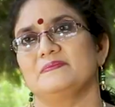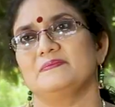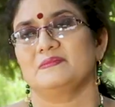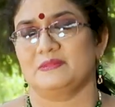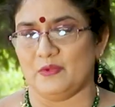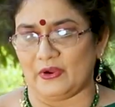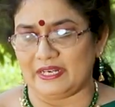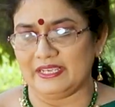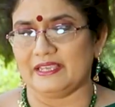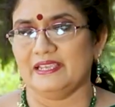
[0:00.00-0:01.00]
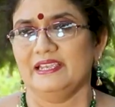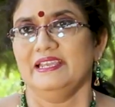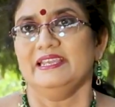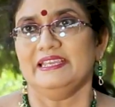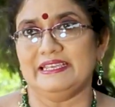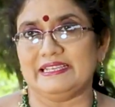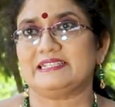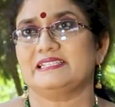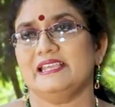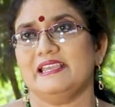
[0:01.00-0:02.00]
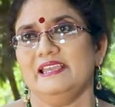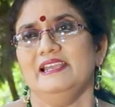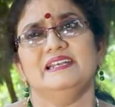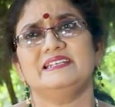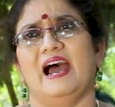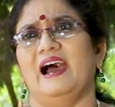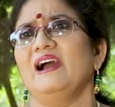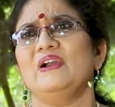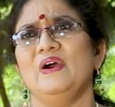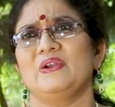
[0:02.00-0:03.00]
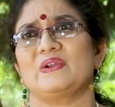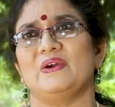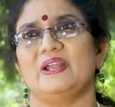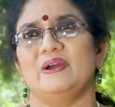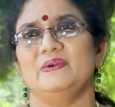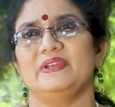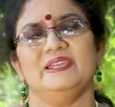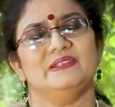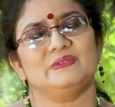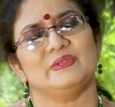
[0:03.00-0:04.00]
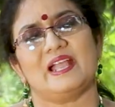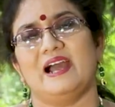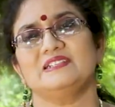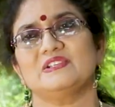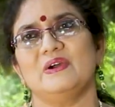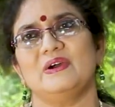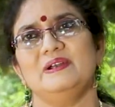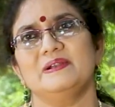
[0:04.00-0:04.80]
সে বলে ইচ্ছে ডাক ঘর করা হয়ে তুই কাজ কর